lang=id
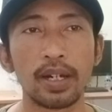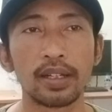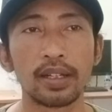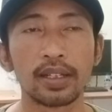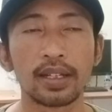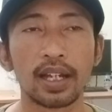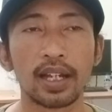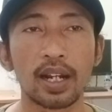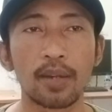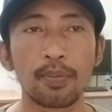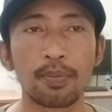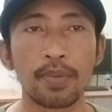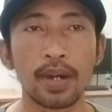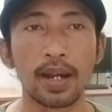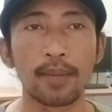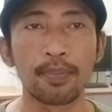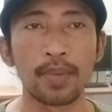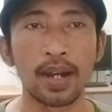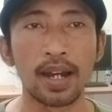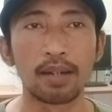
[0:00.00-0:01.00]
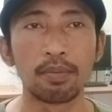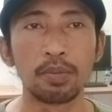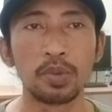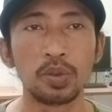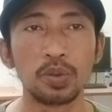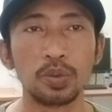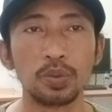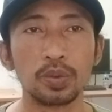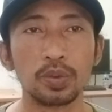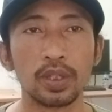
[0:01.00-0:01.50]
negara
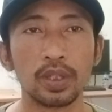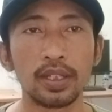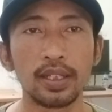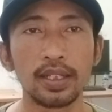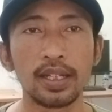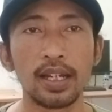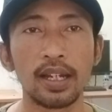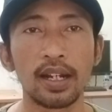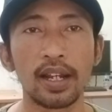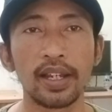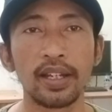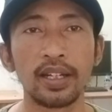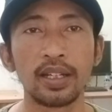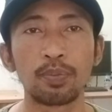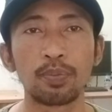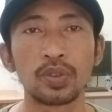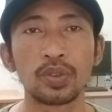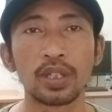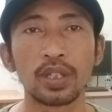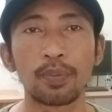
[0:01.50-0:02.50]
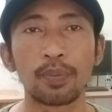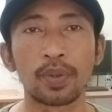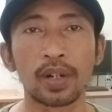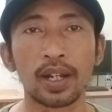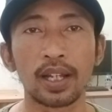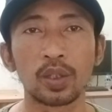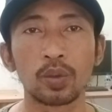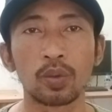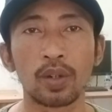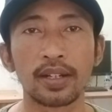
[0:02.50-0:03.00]
bapakmu, negara ini punya
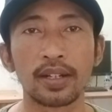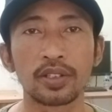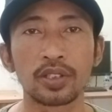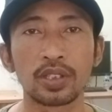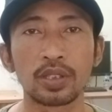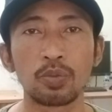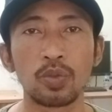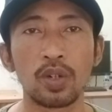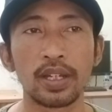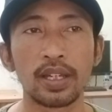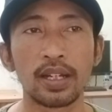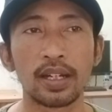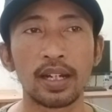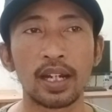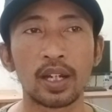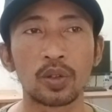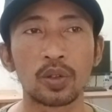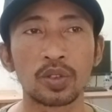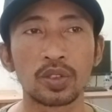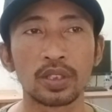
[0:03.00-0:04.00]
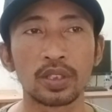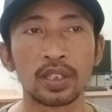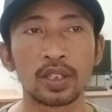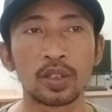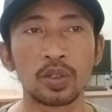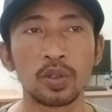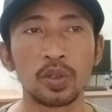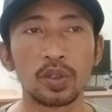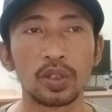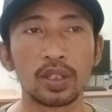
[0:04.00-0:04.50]
peraturan semua yang harus
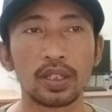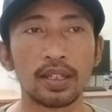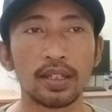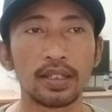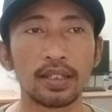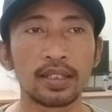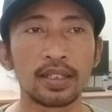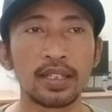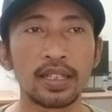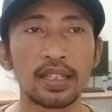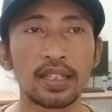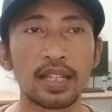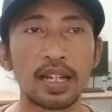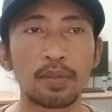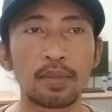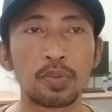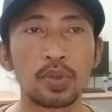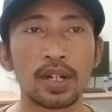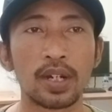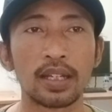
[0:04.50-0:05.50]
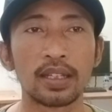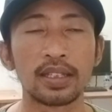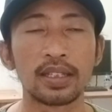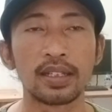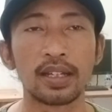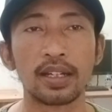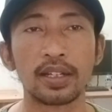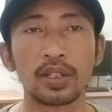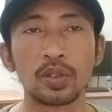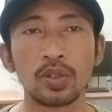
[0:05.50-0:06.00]
ikut. Kita bukan
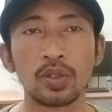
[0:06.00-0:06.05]
tinggal di